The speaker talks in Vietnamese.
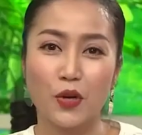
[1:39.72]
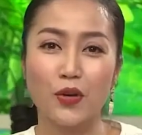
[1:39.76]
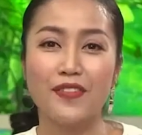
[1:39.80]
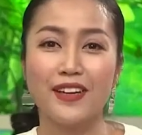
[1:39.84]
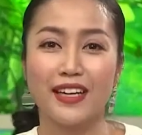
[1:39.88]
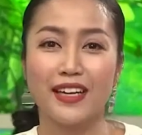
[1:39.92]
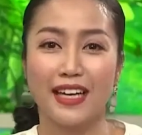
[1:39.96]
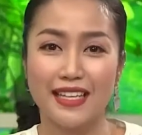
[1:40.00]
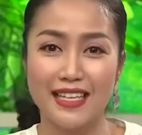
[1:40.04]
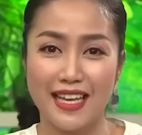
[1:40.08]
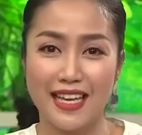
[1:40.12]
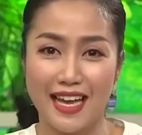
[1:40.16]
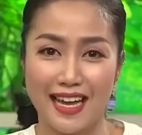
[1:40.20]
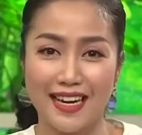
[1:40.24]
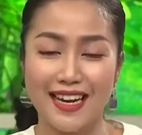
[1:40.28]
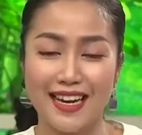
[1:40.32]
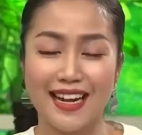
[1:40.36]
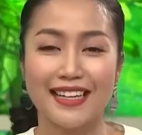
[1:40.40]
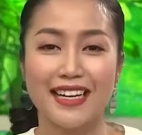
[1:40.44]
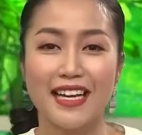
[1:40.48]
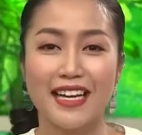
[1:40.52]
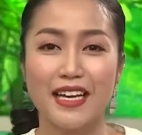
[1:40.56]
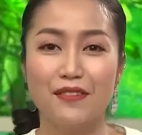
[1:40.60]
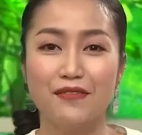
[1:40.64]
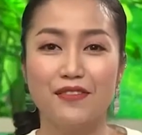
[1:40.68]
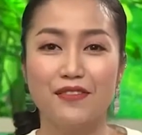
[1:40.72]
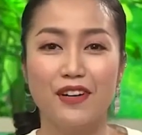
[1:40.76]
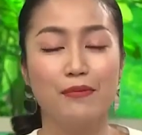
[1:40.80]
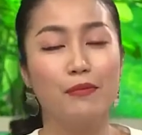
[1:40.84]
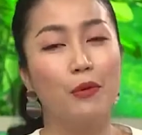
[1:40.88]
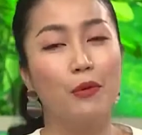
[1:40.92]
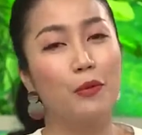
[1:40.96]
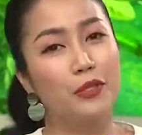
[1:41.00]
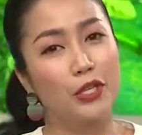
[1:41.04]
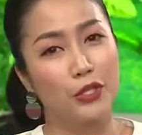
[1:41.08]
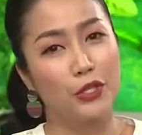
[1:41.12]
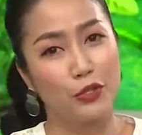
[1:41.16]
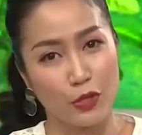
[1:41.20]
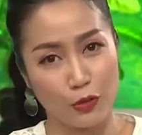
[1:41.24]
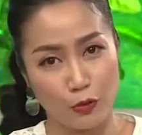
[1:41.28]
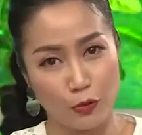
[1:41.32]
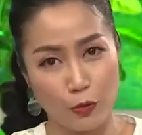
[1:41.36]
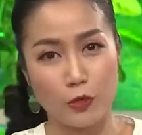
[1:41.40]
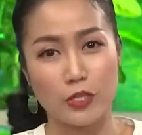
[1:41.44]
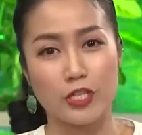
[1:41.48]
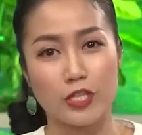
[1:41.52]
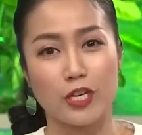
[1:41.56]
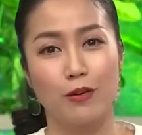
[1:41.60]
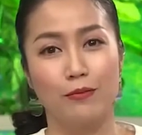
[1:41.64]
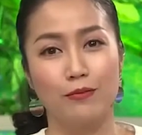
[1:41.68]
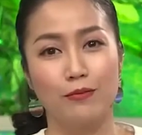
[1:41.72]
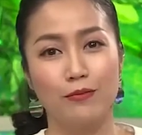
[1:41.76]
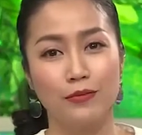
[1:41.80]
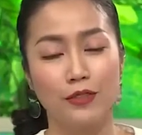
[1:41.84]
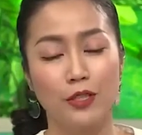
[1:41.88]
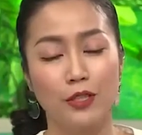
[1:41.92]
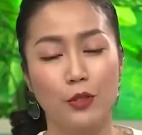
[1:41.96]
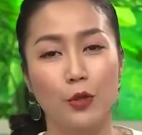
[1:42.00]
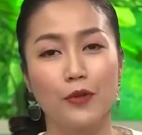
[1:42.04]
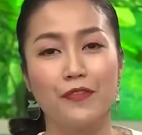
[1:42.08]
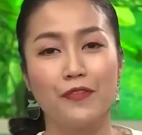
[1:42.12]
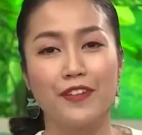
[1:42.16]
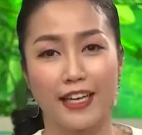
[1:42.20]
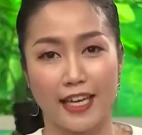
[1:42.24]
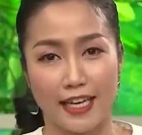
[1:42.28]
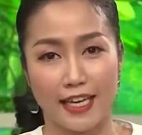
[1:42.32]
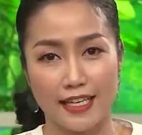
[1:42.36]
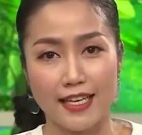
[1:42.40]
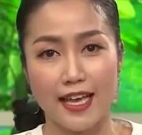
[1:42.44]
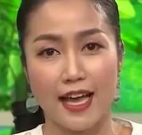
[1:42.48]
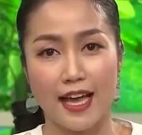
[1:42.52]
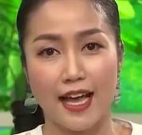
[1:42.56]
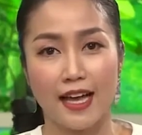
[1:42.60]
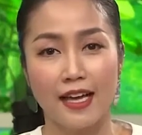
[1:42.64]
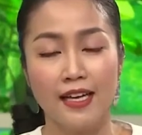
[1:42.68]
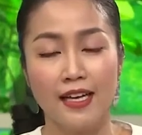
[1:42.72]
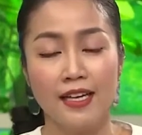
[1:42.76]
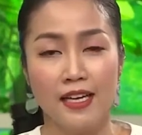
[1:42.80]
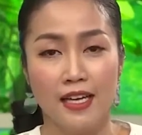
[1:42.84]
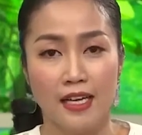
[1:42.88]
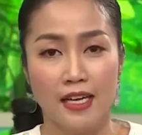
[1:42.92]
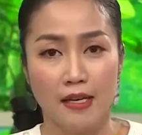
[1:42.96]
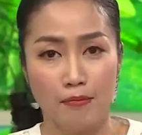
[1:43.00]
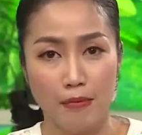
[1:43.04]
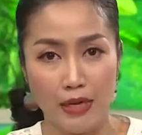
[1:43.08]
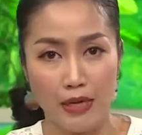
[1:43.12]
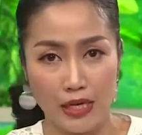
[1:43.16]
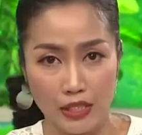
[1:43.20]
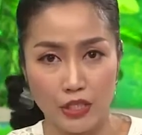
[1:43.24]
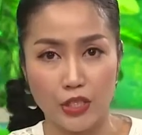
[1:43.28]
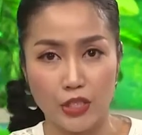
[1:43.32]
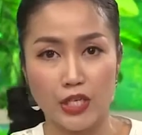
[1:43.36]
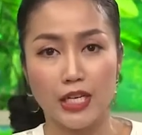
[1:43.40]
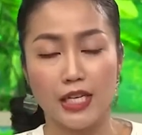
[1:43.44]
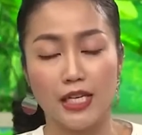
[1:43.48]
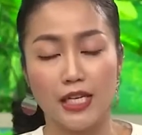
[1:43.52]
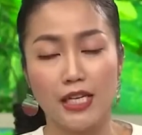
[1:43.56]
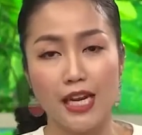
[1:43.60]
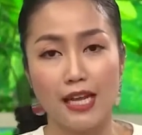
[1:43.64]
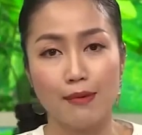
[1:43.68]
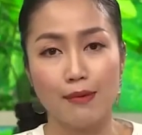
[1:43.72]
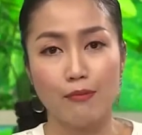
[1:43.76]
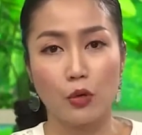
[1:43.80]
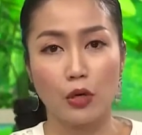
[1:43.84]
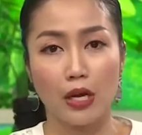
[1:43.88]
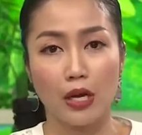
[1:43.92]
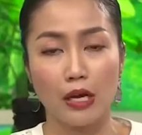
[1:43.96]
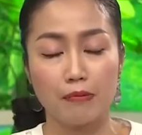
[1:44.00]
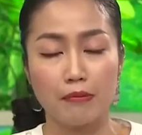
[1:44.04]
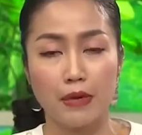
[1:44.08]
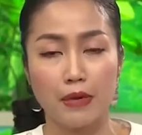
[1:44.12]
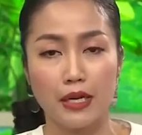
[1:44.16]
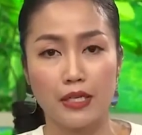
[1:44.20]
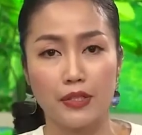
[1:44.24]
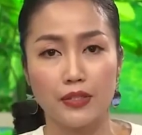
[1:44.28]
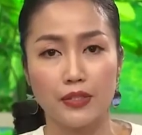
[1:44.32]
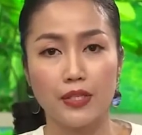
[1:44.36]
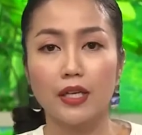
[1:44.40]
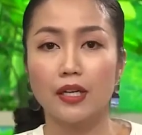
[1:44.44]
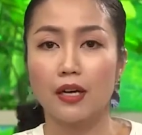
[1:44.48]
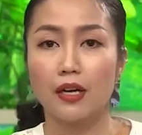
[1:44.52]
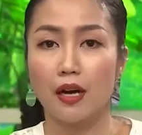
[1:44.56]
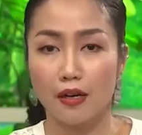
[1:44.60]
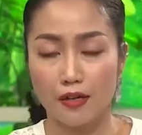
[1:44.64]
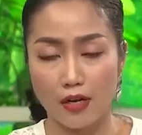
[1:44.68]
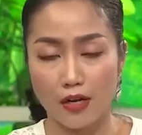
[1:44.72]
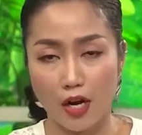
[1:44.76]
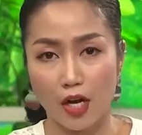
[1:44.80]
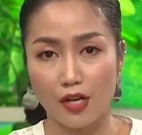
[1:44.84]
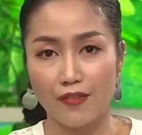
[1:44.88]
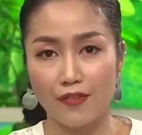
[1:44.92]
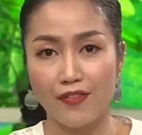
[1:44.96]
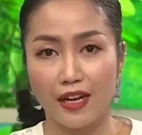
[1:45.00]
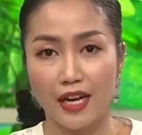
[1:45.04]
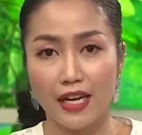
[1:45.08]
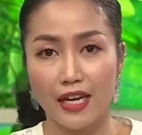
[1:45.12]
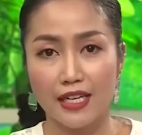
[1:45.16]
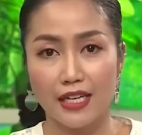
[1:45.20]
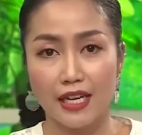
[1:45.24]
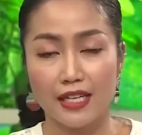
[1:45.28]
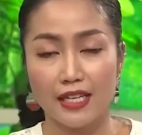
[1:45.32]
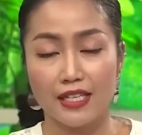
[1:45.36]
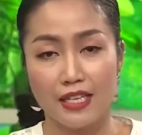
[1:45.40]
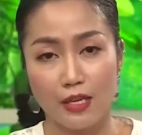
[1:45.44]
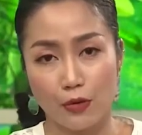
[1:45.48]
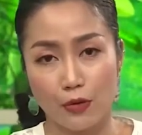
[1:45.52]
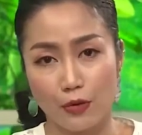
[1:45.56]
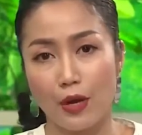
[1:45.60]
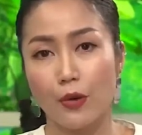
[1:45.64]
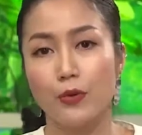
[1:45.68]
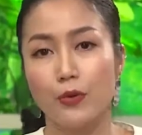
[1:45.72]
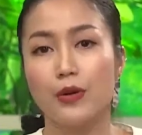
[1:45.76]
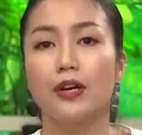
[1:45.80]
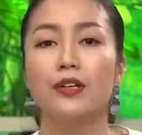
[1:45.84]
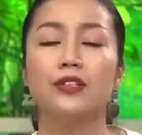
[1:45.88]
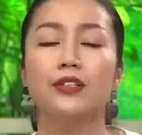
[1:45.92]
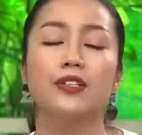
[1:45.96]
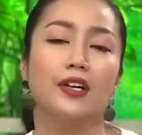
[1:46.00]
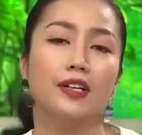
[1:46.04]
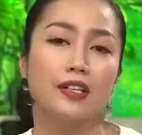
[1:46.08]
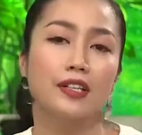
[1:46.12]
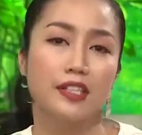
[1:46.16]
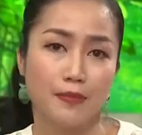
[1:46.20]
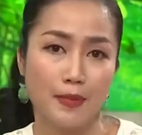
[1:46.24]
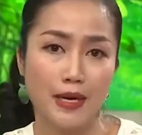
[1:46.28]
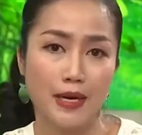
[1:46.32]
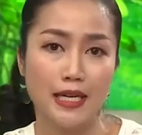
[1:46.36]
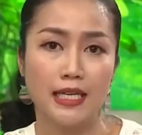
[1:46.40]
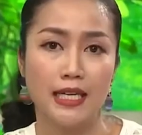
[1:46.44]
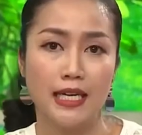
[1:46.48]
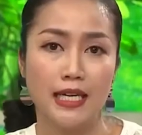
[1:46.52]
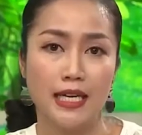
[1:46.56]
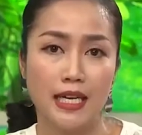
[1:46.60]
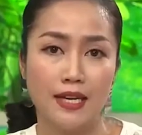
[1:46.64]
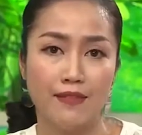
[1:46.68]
quý vị khán giả đang đến với một trò chuyện cuộc sống. Thưa quý vị khán giả, bệnh trĩ là một căn bệnh rất khó nói và gây ra nhiều đau đớn cho người bệnh.